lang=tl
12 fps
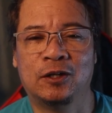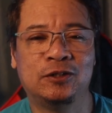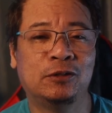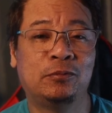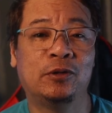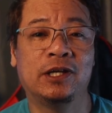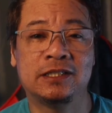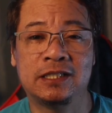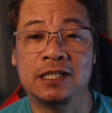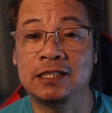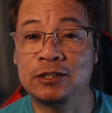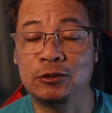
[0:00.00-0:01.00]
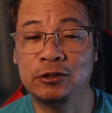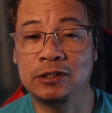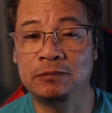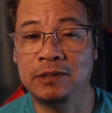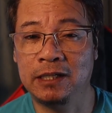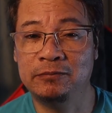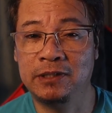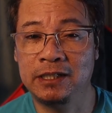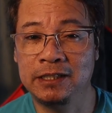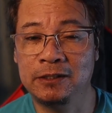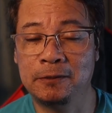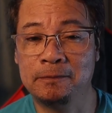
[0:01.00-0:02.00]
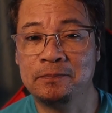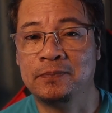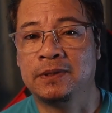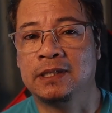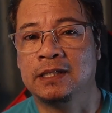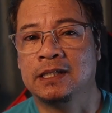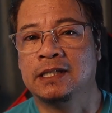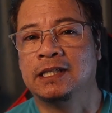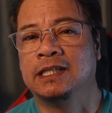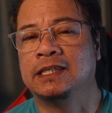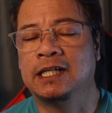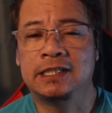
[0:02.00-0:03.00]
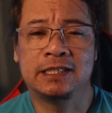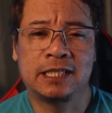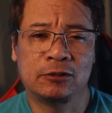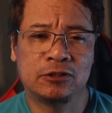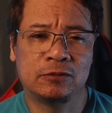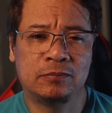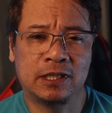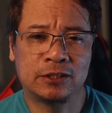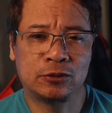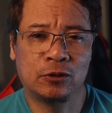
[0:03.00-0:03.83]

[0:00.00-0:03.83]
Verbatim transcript: Audiopro has an exclusive library of 30,000 plus